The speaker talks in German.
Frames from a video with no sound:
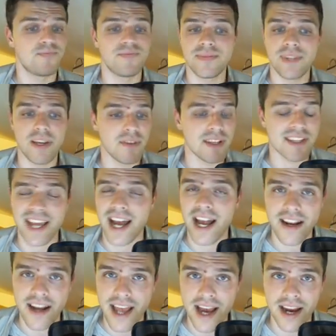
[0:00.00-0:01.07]
dann wird es
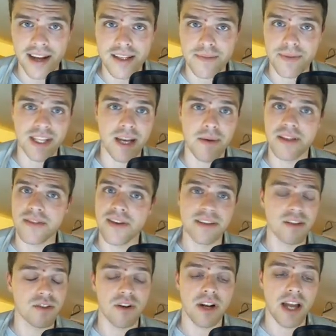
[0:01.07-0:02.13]
keinen ärgern, dass man damit
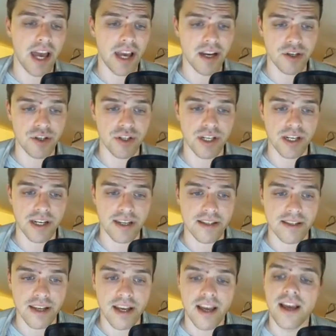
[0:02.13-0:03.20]
20 Dollar eingestiegen
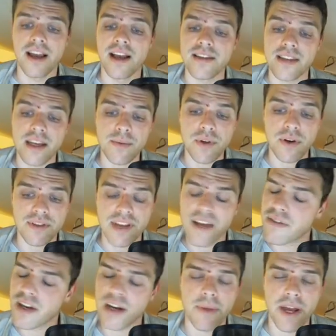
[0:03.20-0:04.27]
ist. Es gibt auch
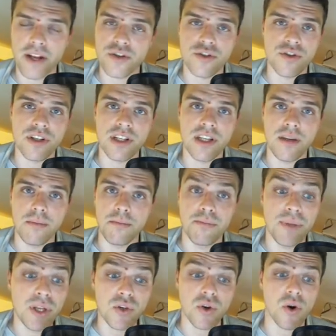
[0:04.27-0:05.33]
sehr viele Menschen, die
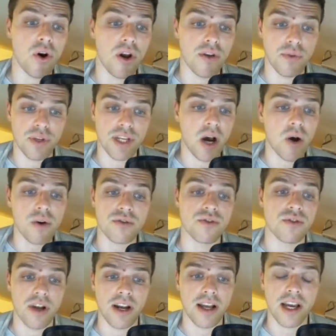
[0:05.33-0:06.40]
Bitcoin für
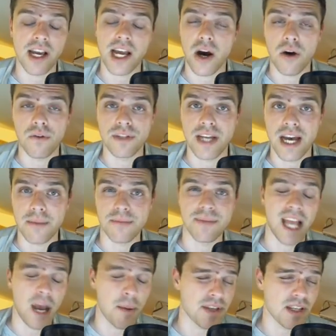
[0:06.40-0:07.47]
1000 Dollar gekauft haben,
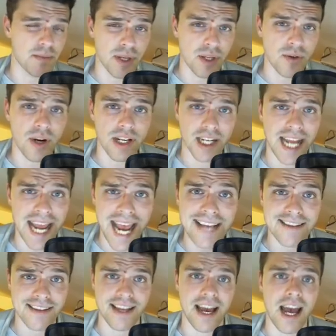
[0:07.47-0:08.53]
damals, als Bitcoin den
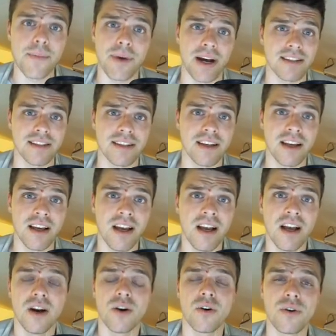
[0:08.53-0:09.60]
ersten Hype hatte
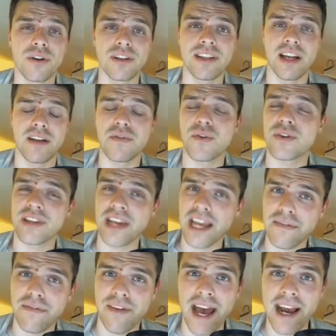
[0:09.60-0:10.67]
und dann
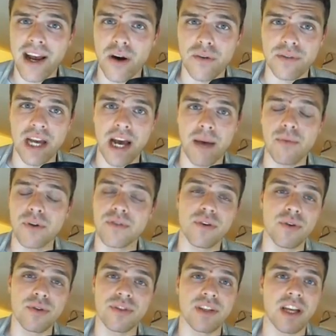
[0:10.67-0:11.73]
frustriert verkauft haben und
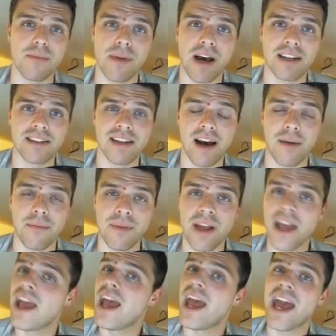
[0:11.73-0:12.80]
Verluste gemacht haben,
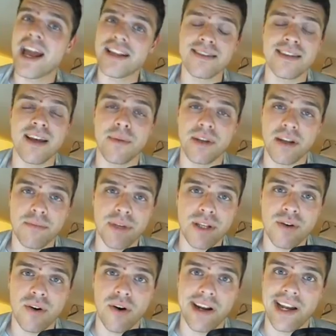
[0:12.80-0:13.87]
Hätten sie aber den
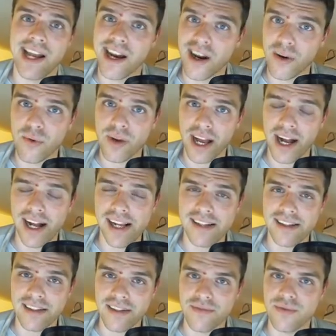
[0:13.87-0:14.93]
Bitcoin lang genug
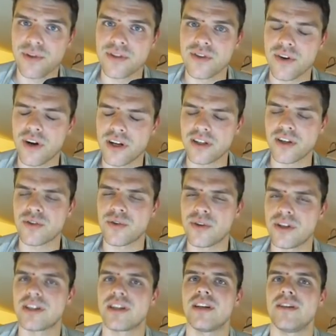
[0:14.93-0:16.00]
gehalten, dann würden sie heute
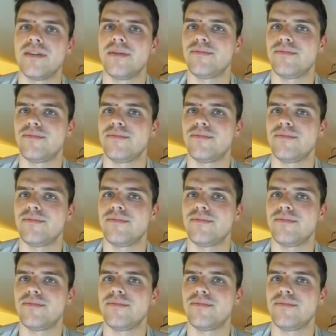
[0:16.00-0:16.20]
natürlich äh,